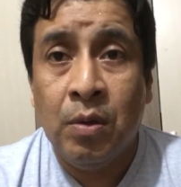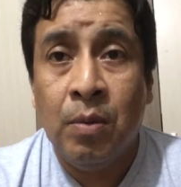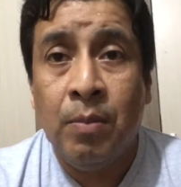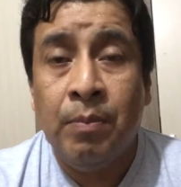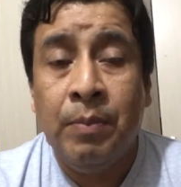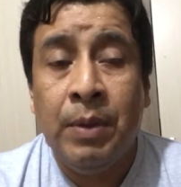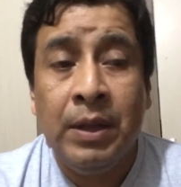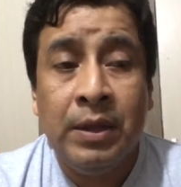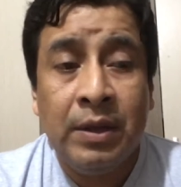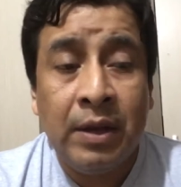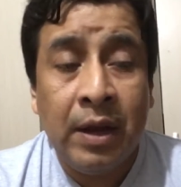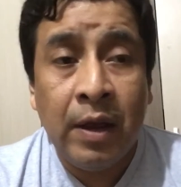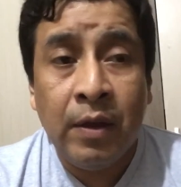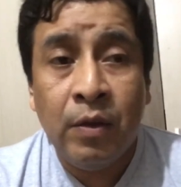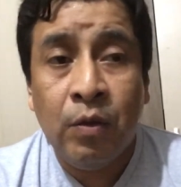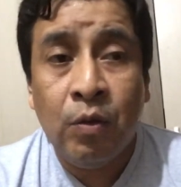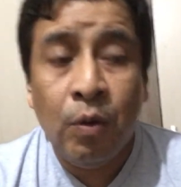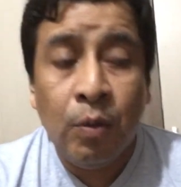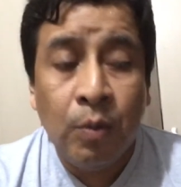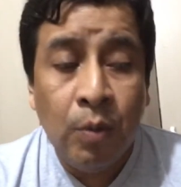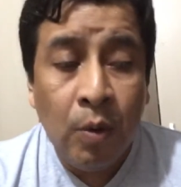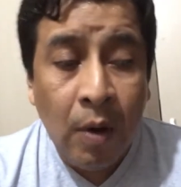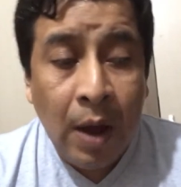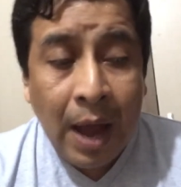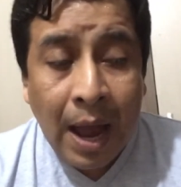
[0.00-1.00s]
Mientras
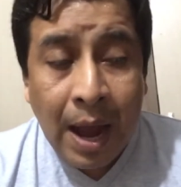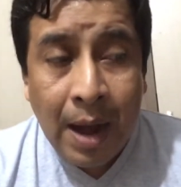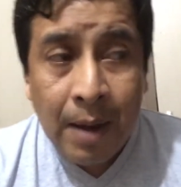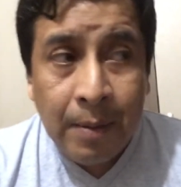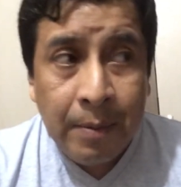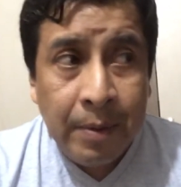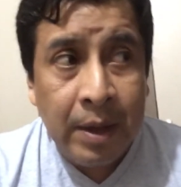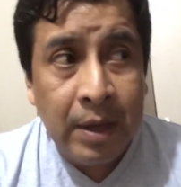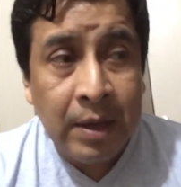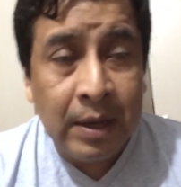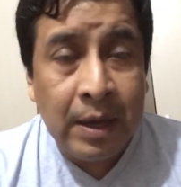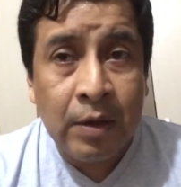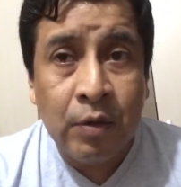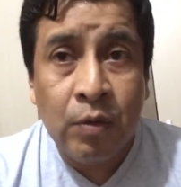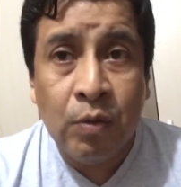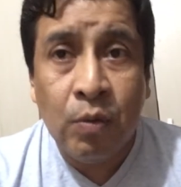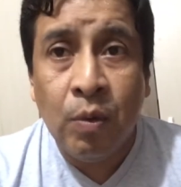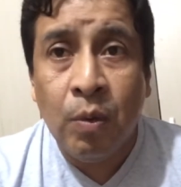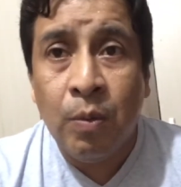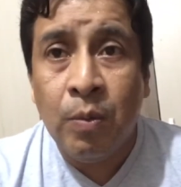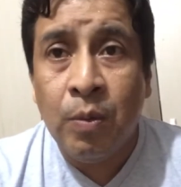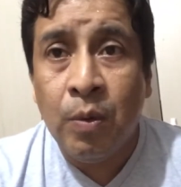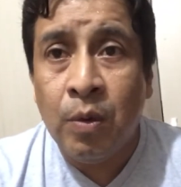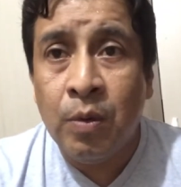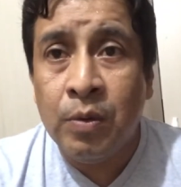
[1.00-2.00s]
estuvo Alves y
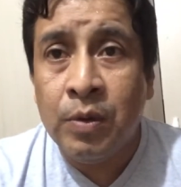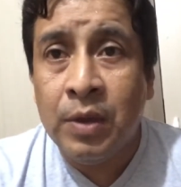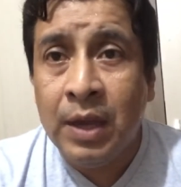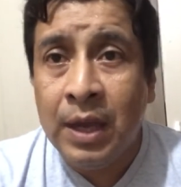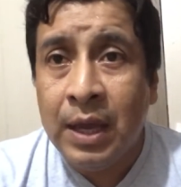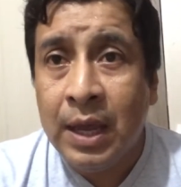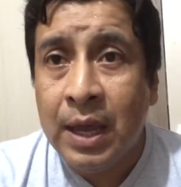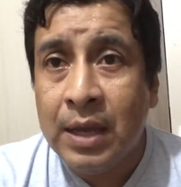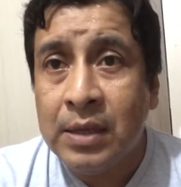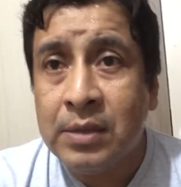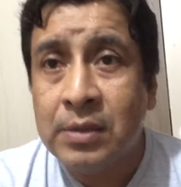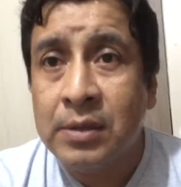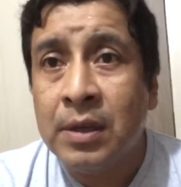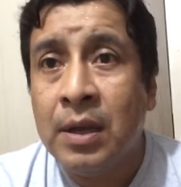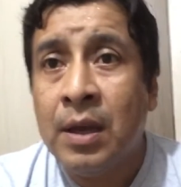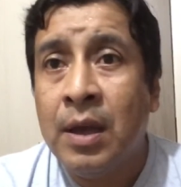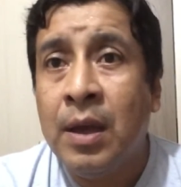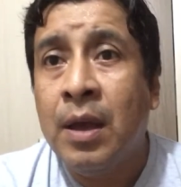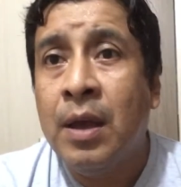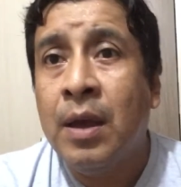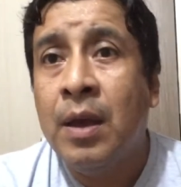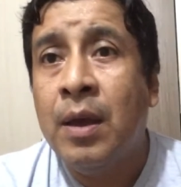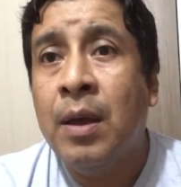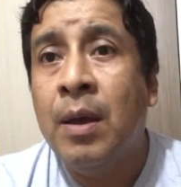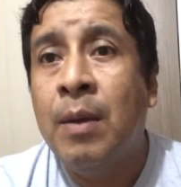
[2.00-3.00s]
estuvo Díaz,
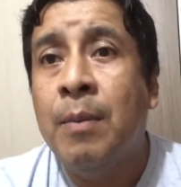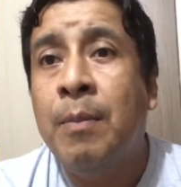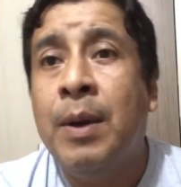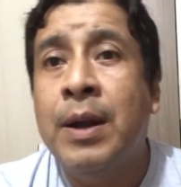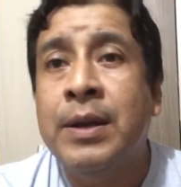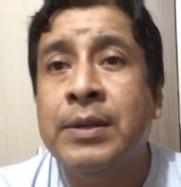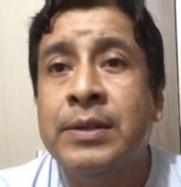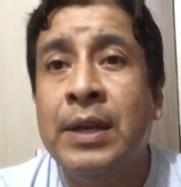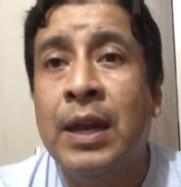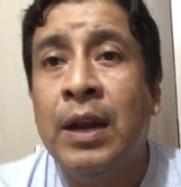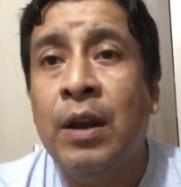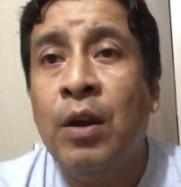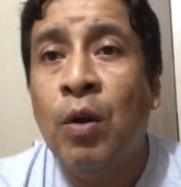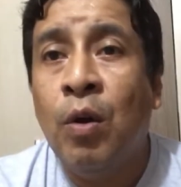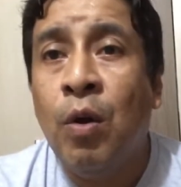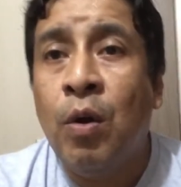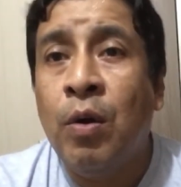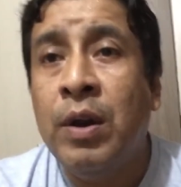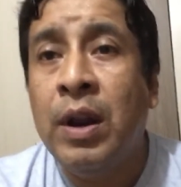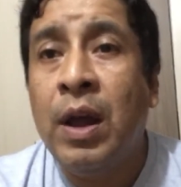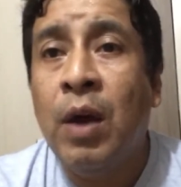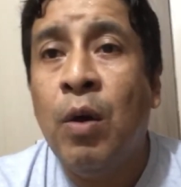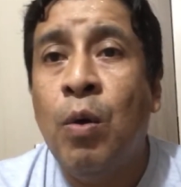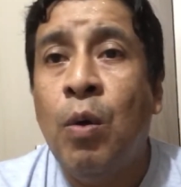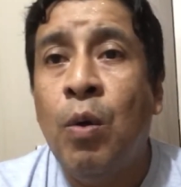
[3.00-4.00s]

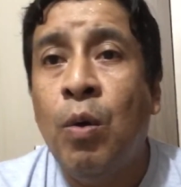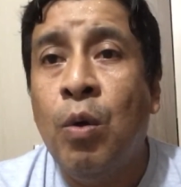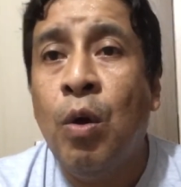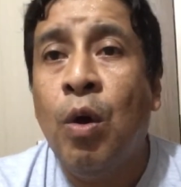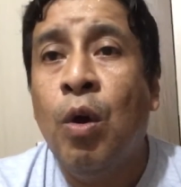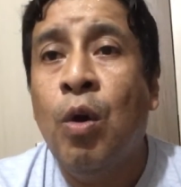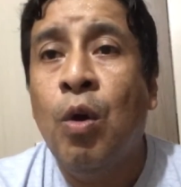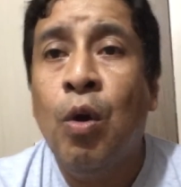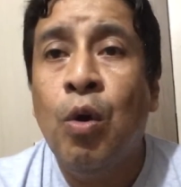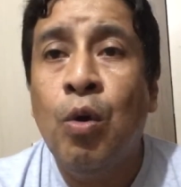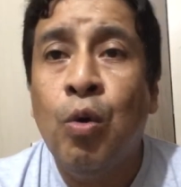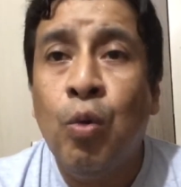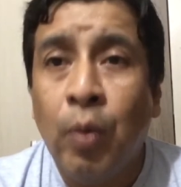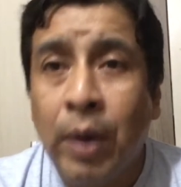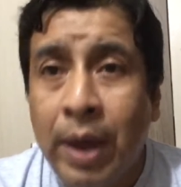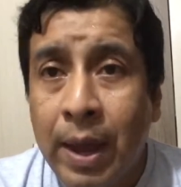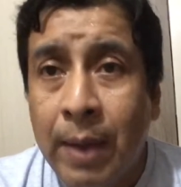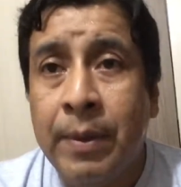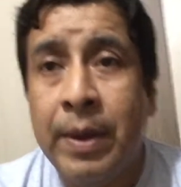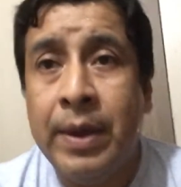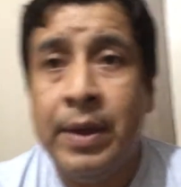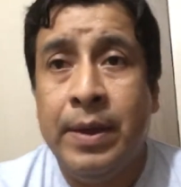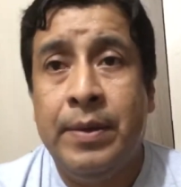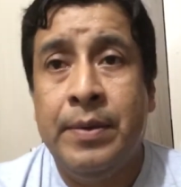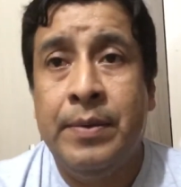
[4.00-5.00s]
Barcelona jugó con
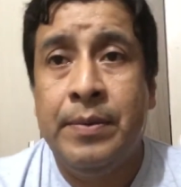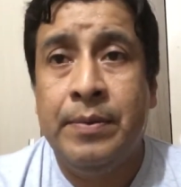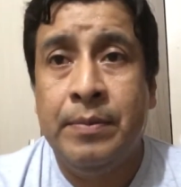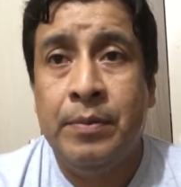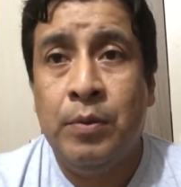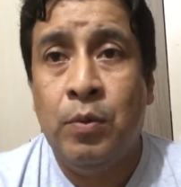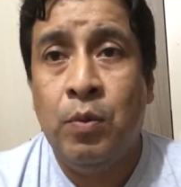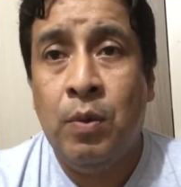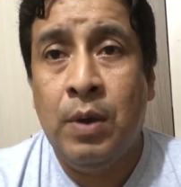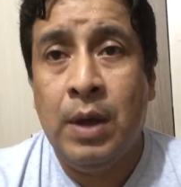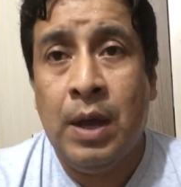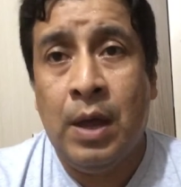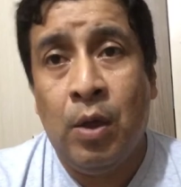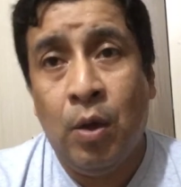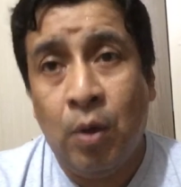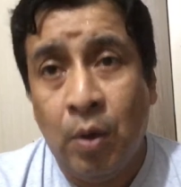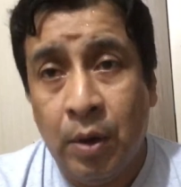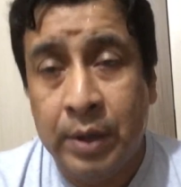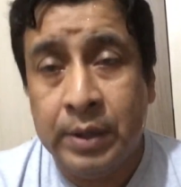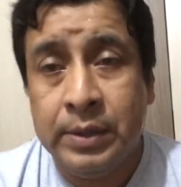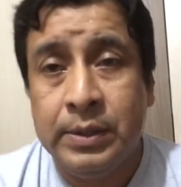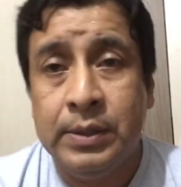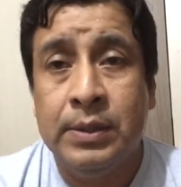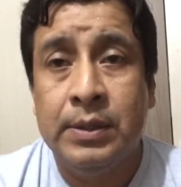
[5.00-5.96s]
nueve jugadores.